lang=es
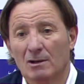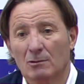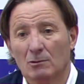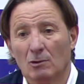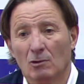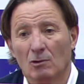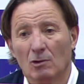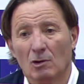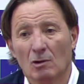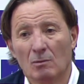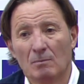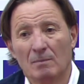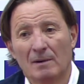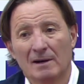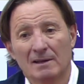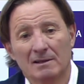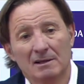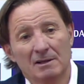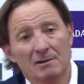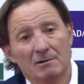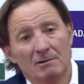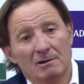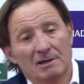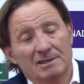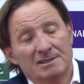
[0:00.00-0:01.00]
todos los
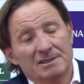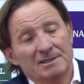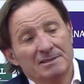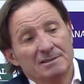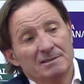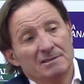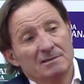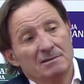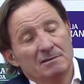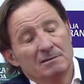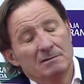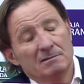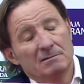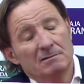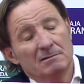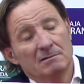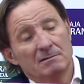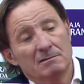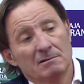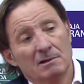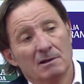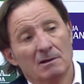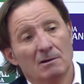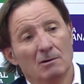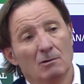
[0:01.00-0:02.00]
partidos así
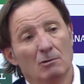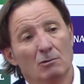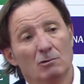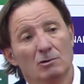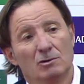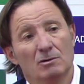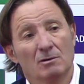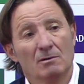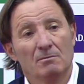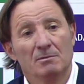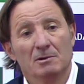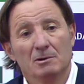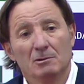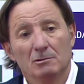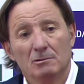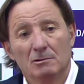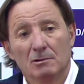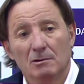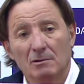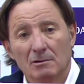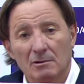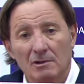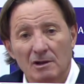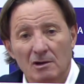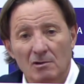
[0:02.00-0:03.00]
en los últimos
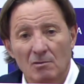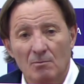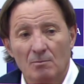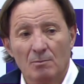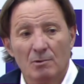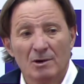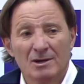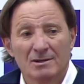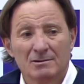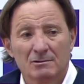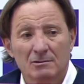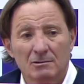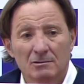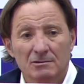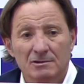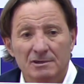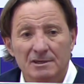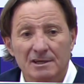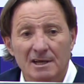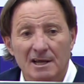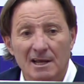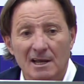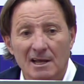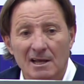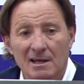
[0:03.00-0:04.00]
minutos descompuestos y
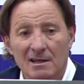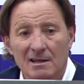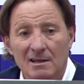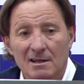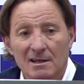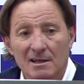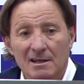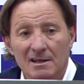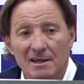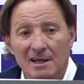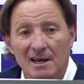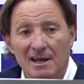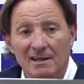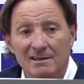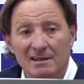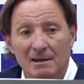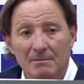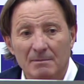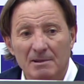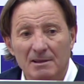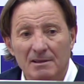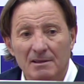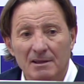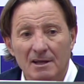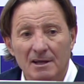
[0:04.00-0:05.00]
a, la, y a la
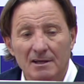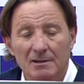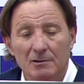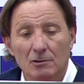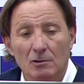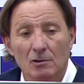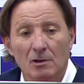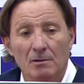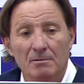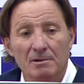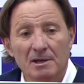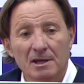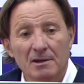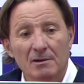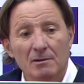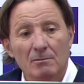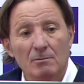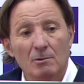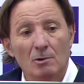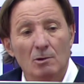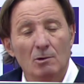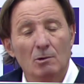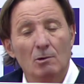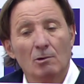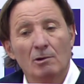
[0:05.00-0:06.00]
tremenda y todavía no
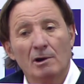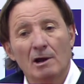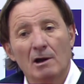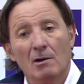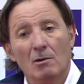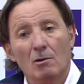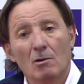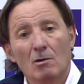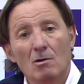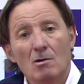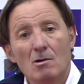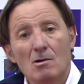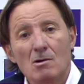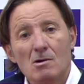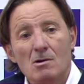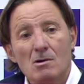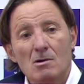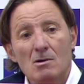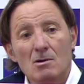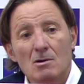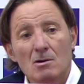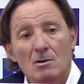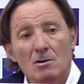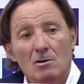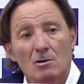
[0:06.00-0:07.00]
hemos logrado
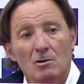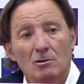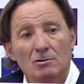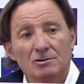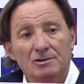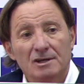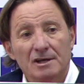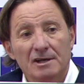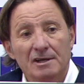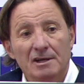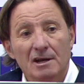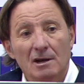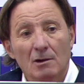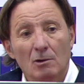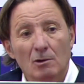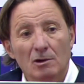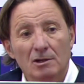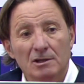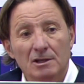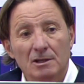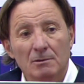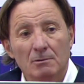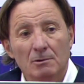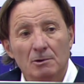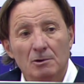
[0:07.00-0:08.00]
conseguir el
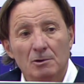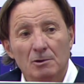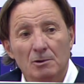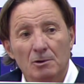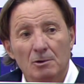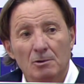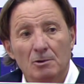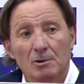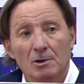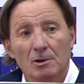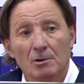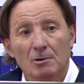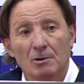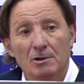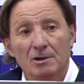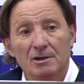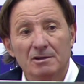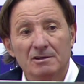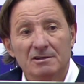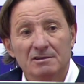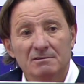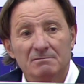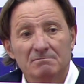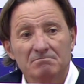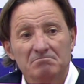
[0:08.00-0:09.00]
objetivo. Yo creo que hoy
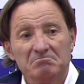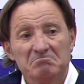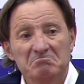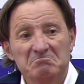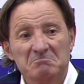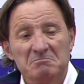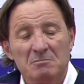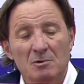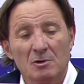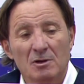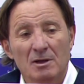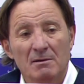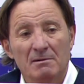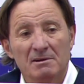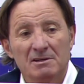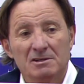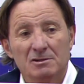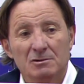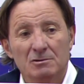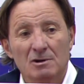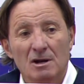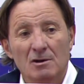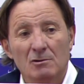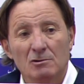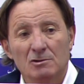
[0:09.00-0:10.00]
podía haber
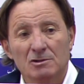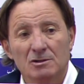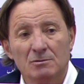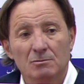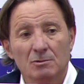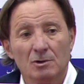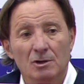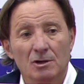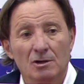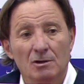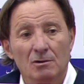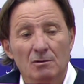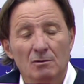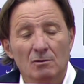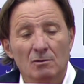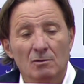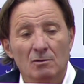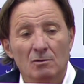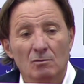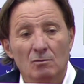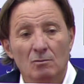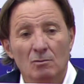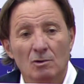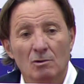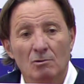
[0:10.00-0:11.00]
sido una noche muy,
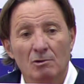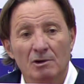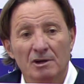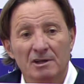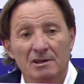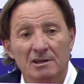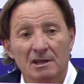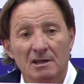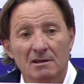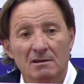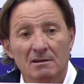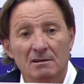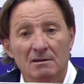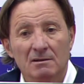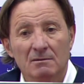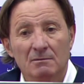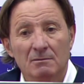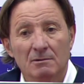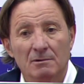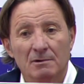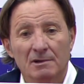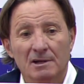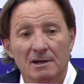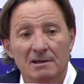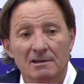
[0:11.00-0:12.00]
muy bonita,
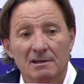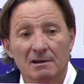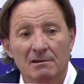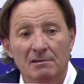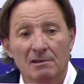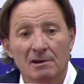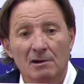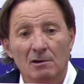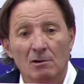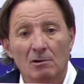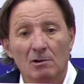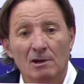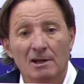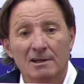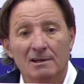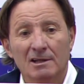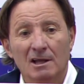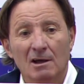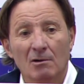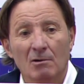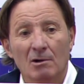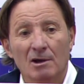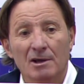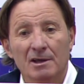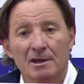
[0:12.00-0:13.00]
porque el tercer gol ha
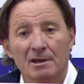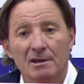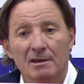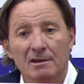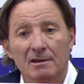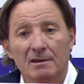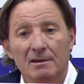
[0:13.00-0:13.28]
estado ahí,